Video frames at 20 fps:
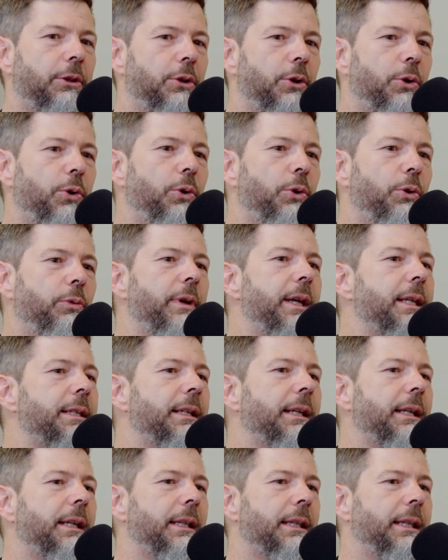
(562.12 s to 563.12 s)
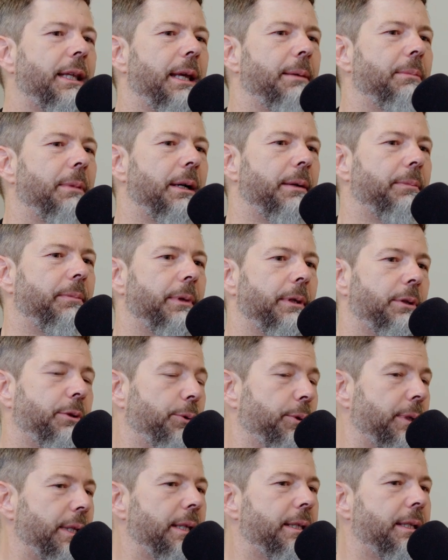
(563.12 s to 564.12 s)
drei wesentliche Themen.
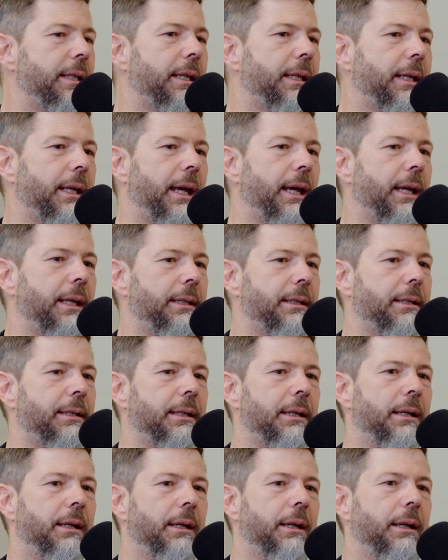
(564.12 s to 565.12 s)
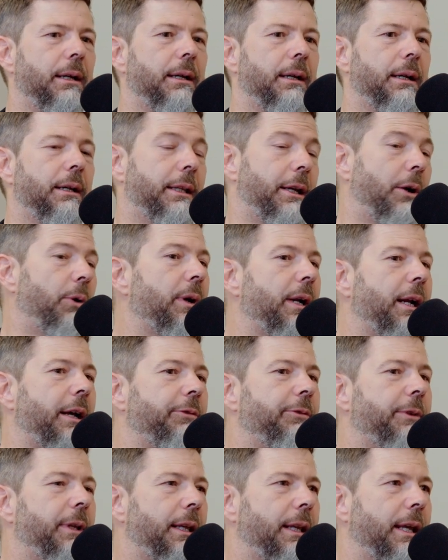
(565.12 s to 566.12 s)
Zusätzlichkeit, äh,
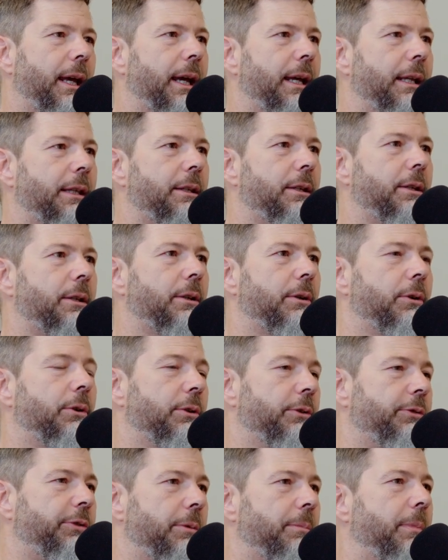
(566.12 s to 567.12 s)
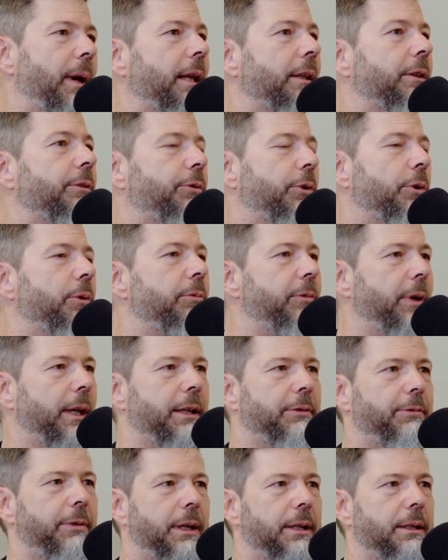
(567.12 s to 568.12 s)
Dauerhaftigkeit und Vermeiden von
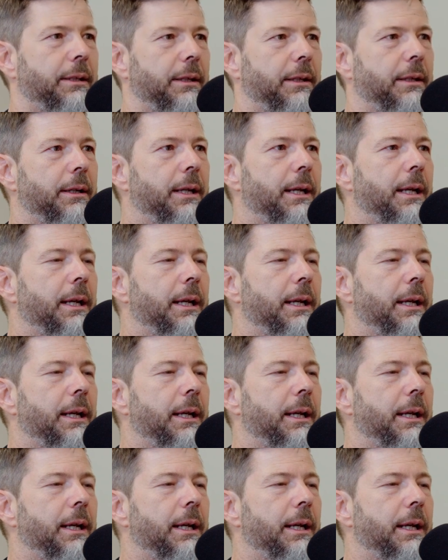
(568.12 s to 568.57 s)
Umwegeffekten.